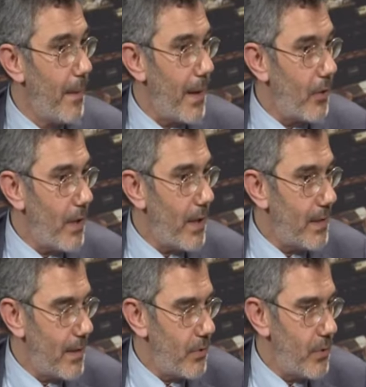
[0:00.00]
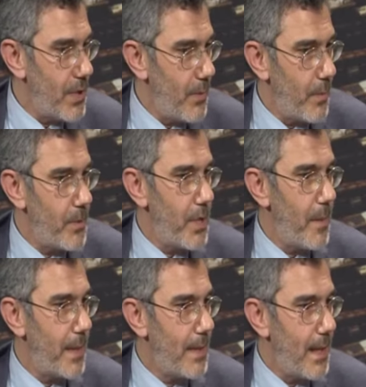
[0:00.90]
Ma noi intanto diciamo che bisogna
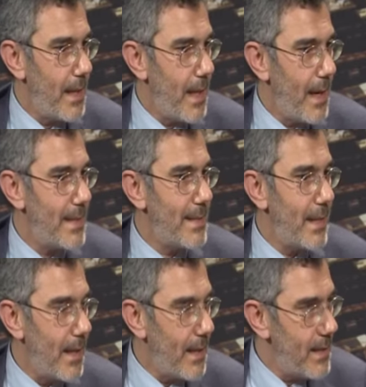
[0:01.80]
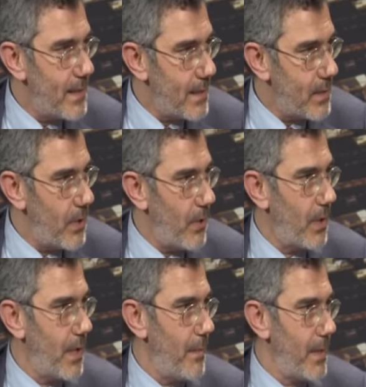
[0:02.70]
partire dalla
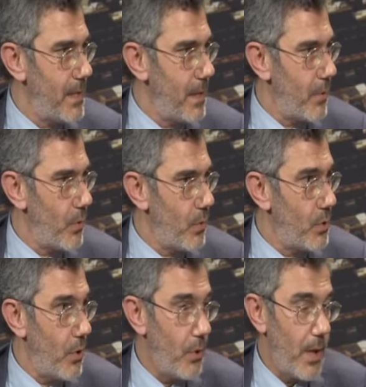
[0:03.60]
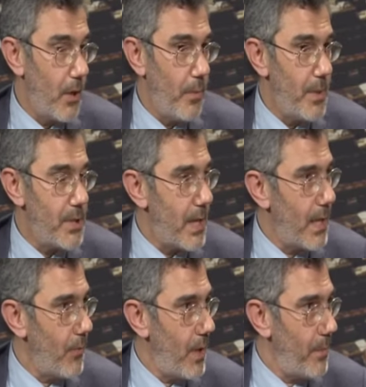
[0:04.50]
statalizzazione dei mezzi di produzione, cominciare
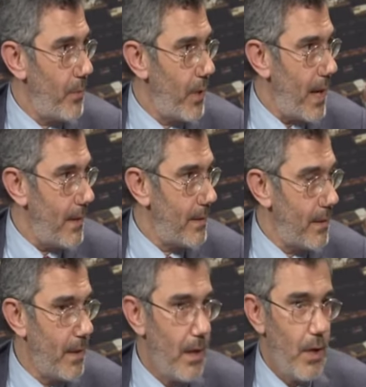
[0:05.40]
da quelle più grandi,